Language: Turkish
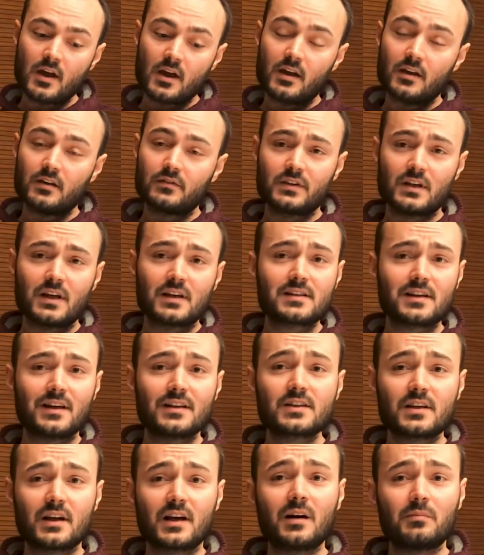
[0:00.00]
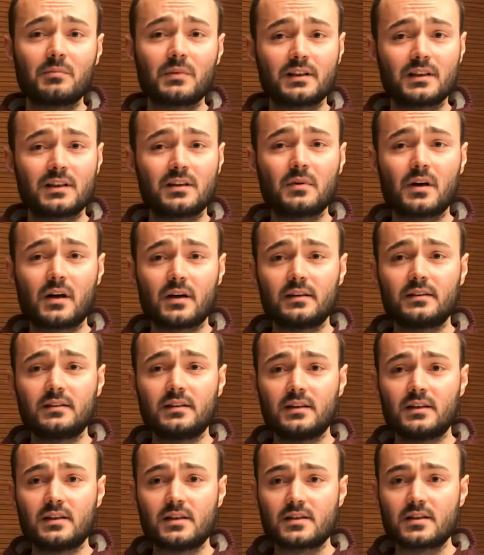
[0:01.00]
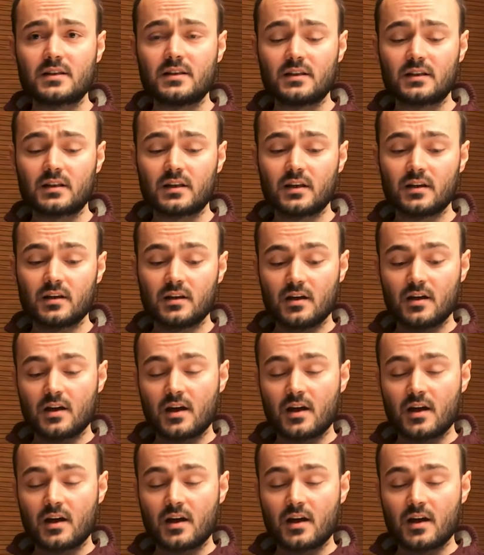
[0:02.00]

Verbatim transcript: E, finans sadece rakamlardan ibaret değil kesinlikle.